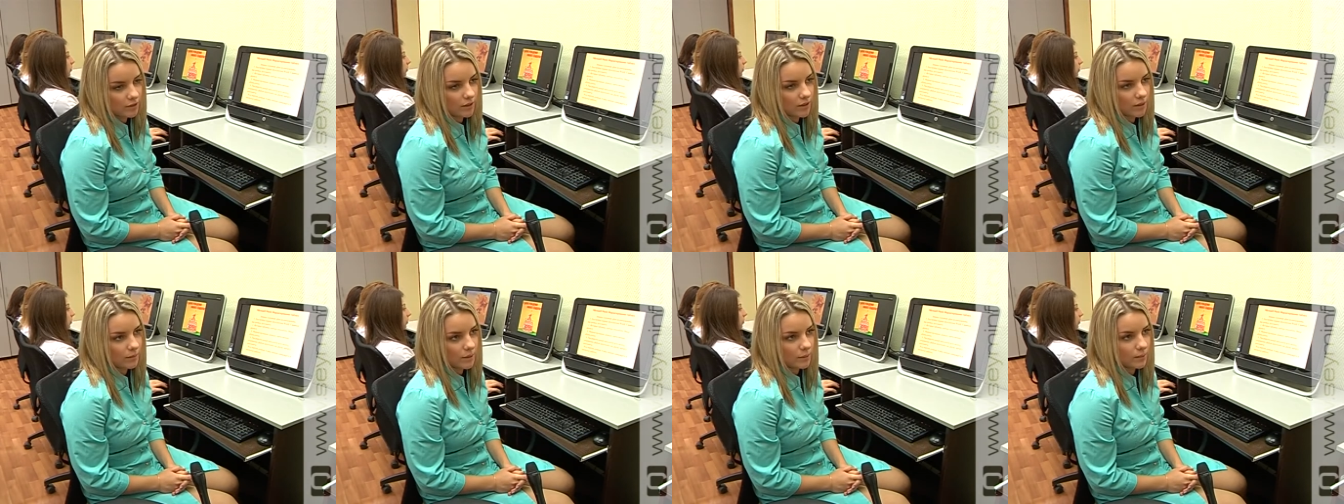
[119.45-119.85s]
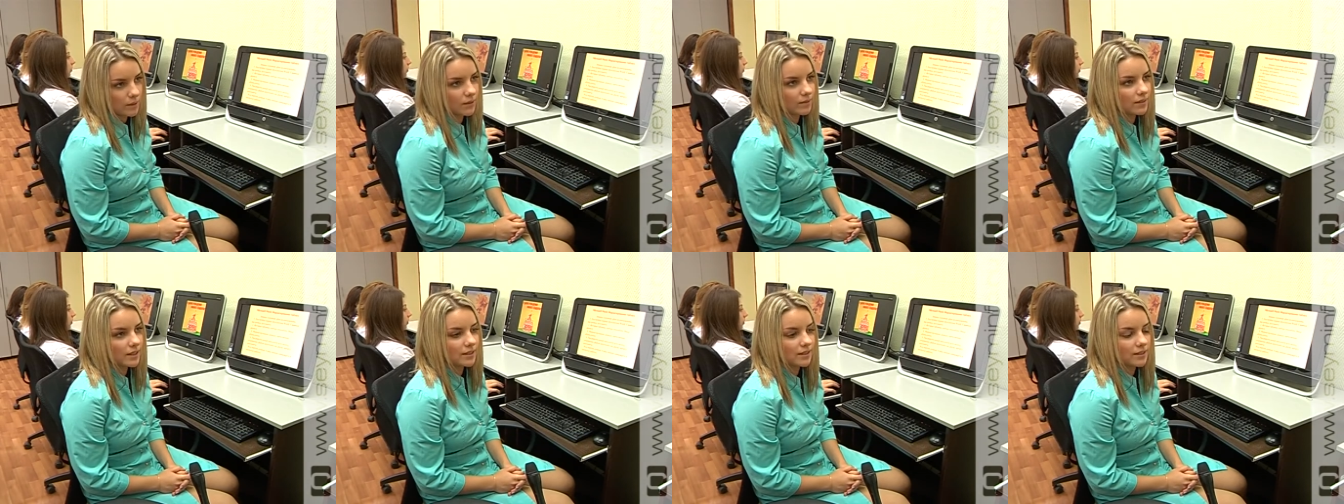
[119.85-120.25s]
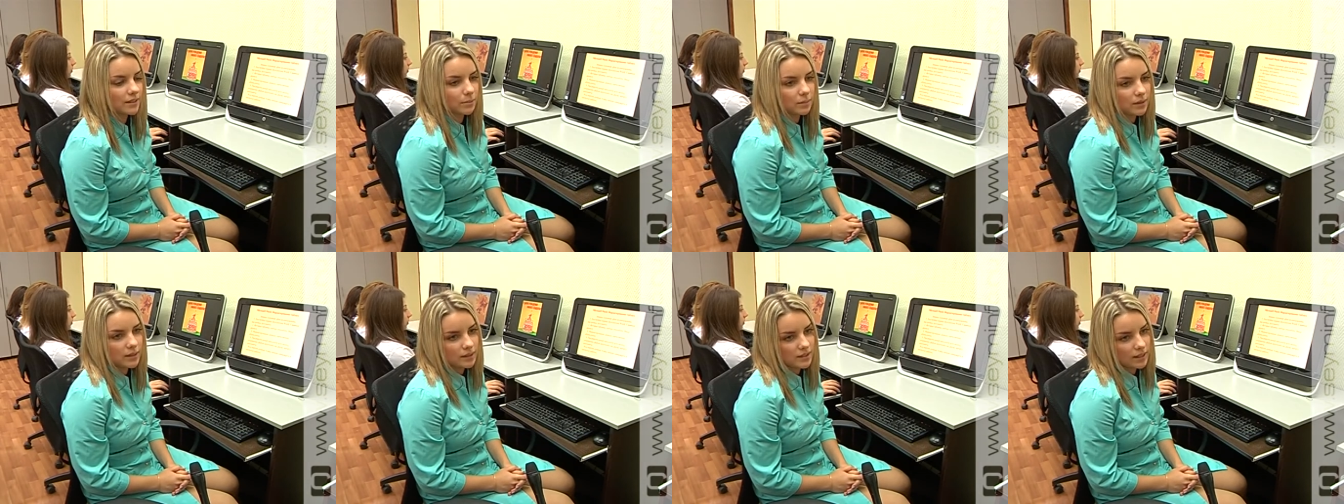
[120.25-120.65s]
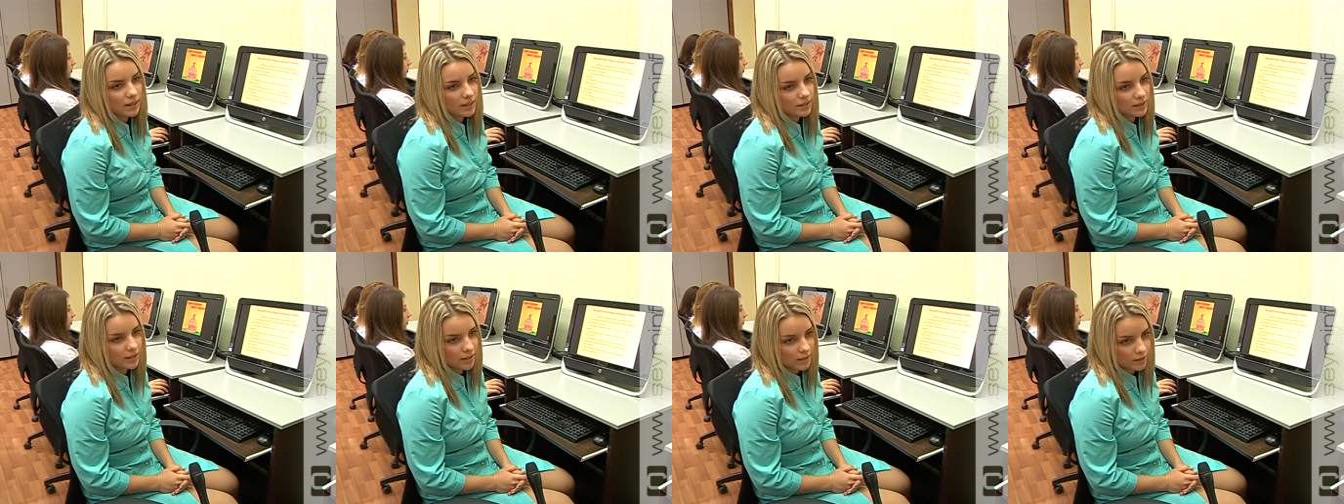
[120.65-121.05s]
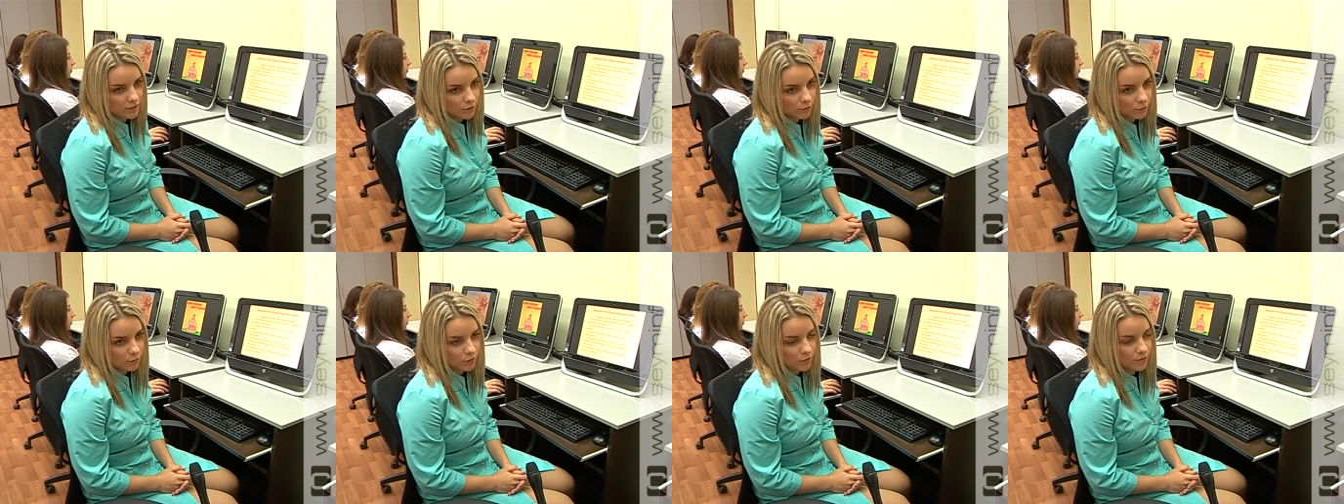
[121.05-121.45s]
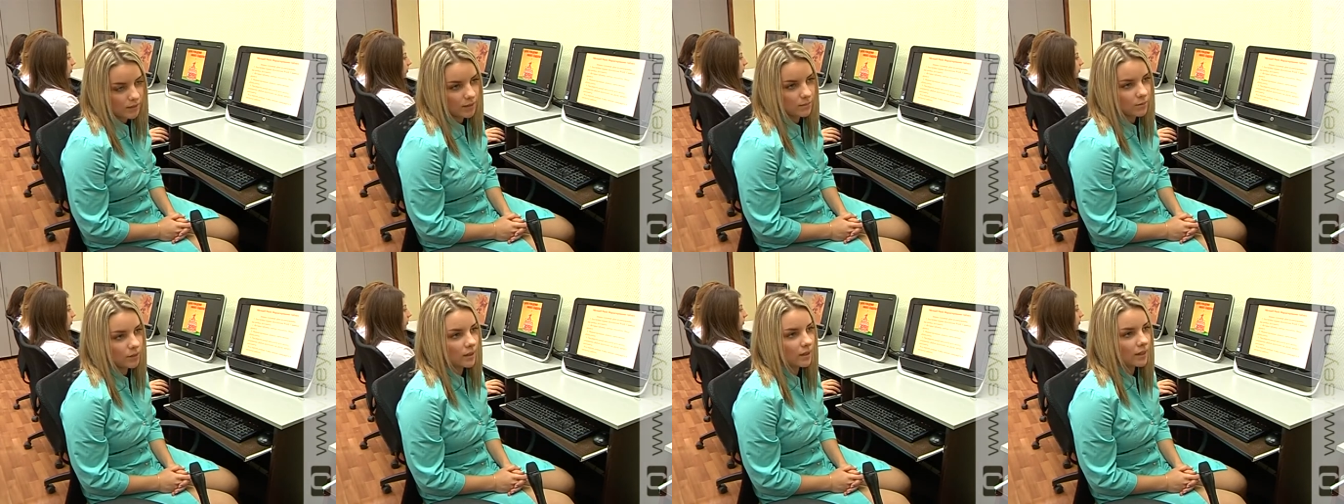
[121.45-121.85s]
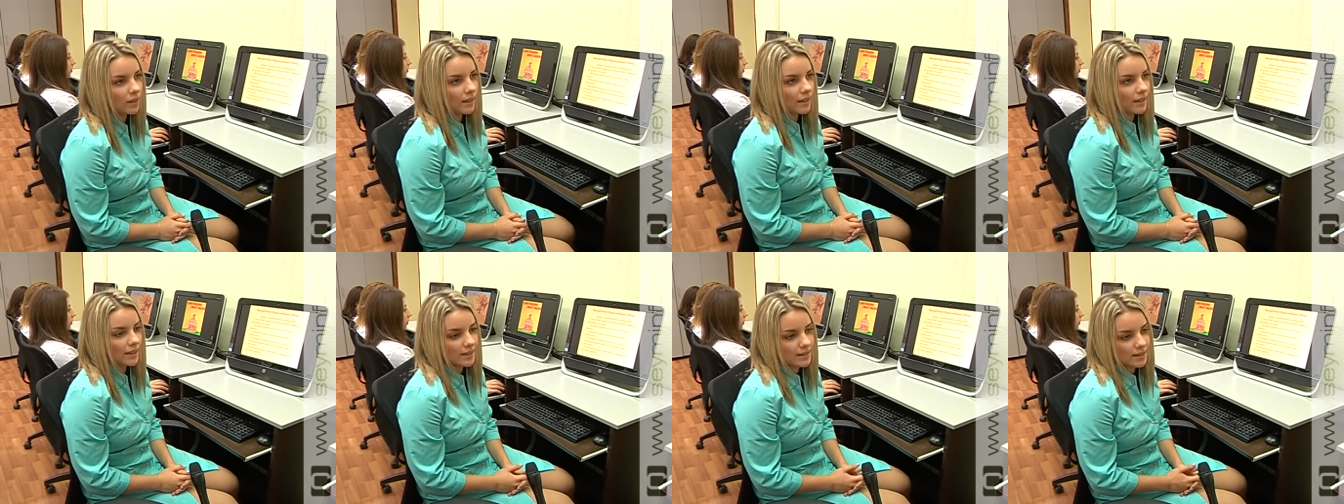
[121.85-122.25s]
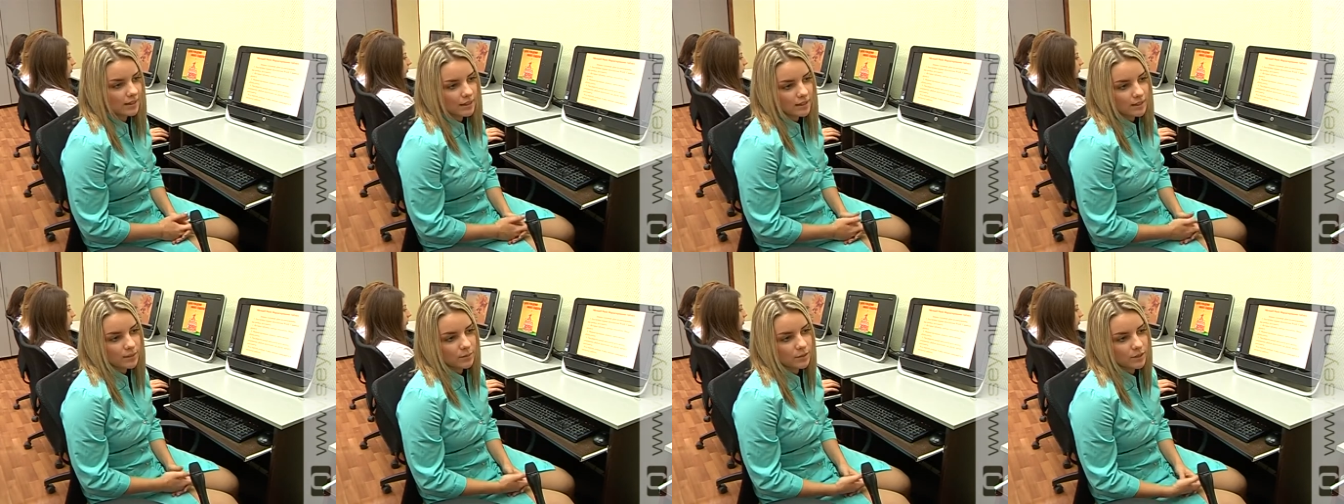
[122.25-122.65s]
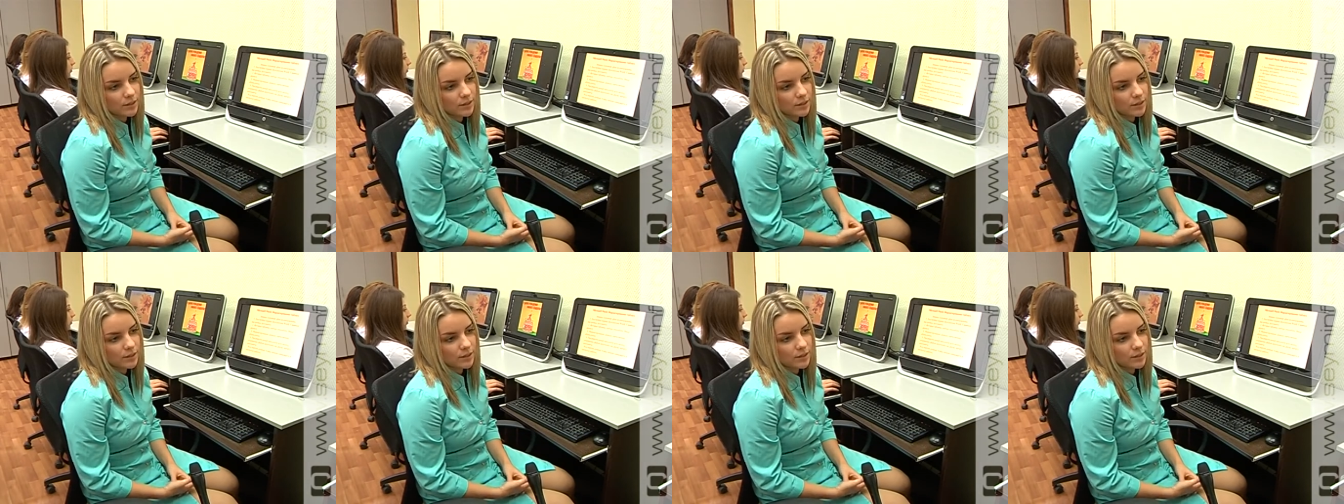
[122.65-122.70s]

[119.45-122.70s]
Э, преподаватель дополняет лекцию своими знаниями,